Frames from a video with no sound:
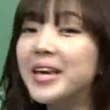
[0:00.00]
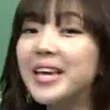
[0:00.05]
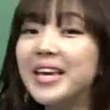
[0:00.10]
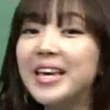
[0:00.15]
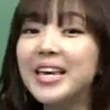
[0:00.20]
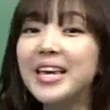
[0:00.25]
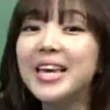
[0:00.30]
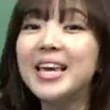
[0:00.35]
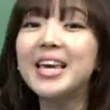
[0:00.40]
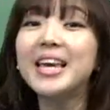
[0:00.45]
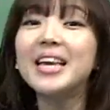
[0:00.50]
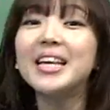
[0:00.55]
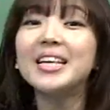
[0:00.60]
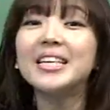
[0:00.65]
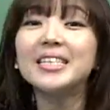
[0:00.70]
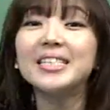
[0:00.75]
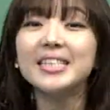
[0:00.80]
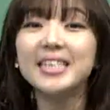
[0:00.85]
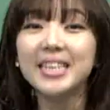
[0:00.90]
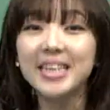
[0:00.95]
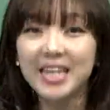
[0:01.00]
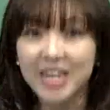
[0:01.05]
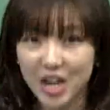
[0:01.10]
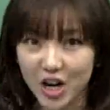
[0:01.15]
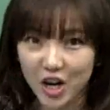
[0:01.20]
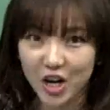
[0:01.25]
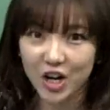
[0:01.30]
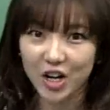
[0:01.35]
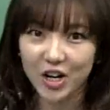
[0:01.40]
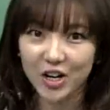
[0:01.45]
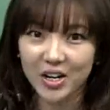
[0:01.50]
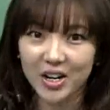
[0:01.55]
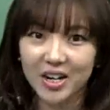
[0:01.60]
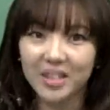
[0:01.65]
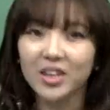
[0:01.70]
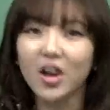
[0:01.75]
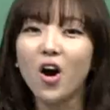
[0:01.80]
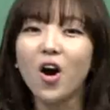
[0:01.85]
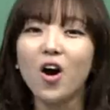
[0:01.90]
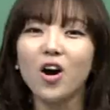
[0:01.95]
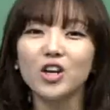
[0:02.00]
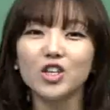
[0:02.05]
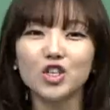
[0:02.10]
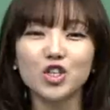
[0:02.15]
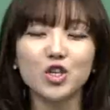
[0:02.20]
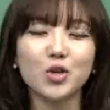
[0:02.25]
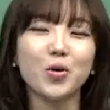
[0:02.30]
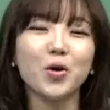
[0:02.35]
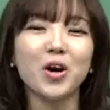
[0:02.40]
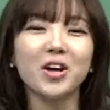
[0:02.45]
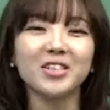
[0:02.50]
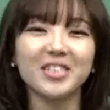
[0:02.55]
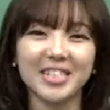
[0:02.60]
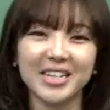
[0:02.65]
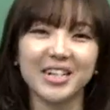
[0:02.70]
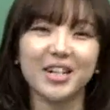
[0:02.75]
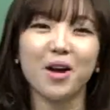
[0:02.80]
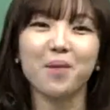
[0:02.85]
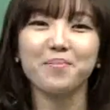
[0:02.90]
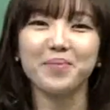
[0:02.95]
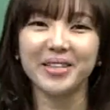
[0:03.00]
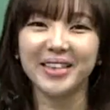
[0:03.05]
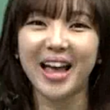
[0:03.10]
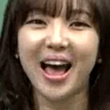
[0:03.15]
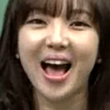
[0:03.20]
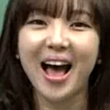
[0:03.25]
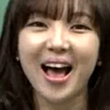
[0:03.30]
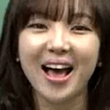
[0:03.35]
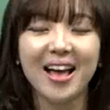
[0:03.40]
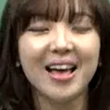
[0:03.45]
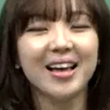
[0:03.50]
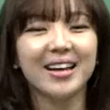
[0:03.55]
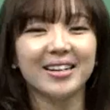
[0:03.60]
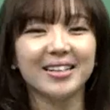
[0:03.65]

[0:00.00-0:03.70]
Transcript: be easier. 더 쉬워질 겁니다.